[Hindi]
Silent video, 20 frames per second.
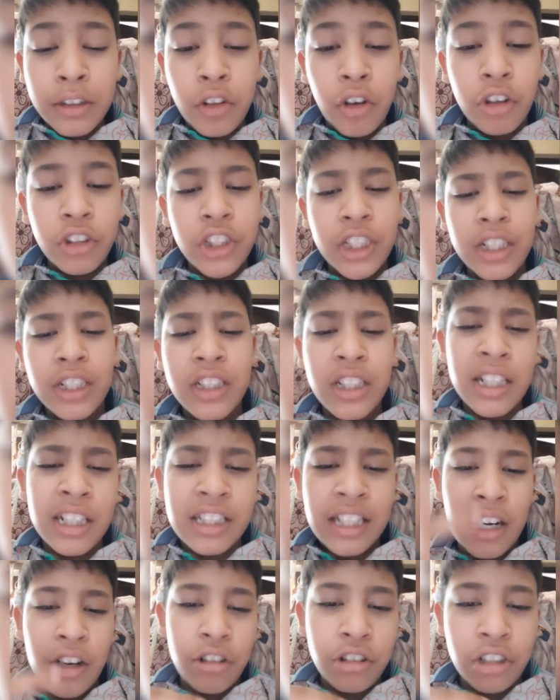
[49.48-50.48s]
और जल्दी जल्दी
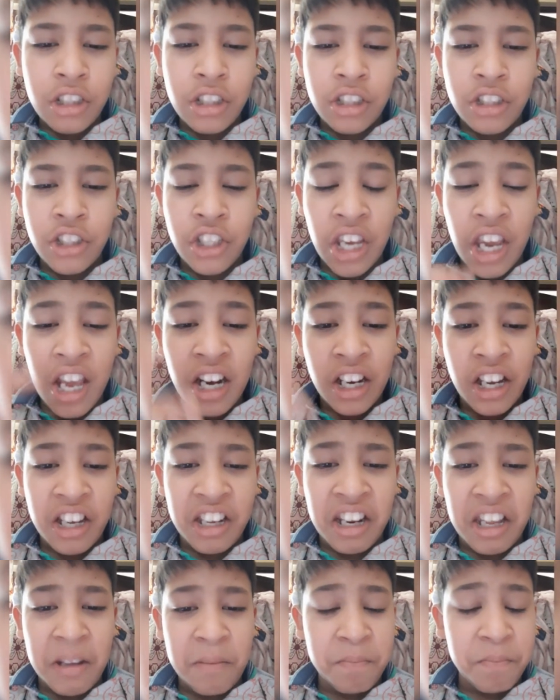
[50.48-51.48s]
चैनल को शेयर
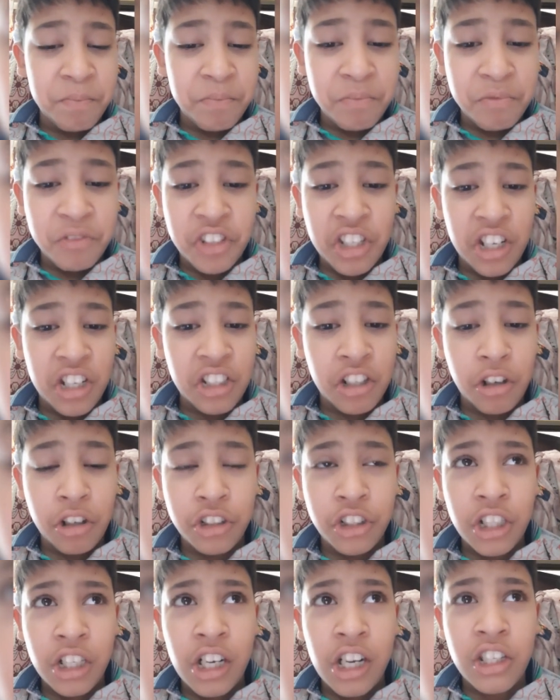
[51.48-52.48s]
करें
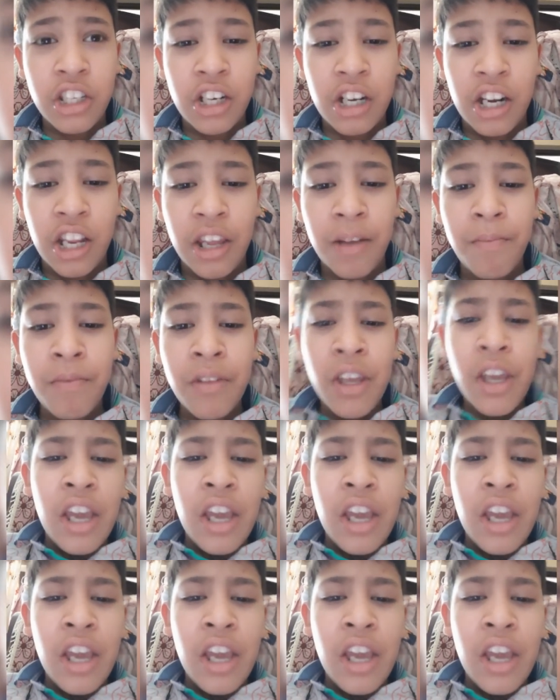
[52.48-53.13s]
जल्दी जल्दी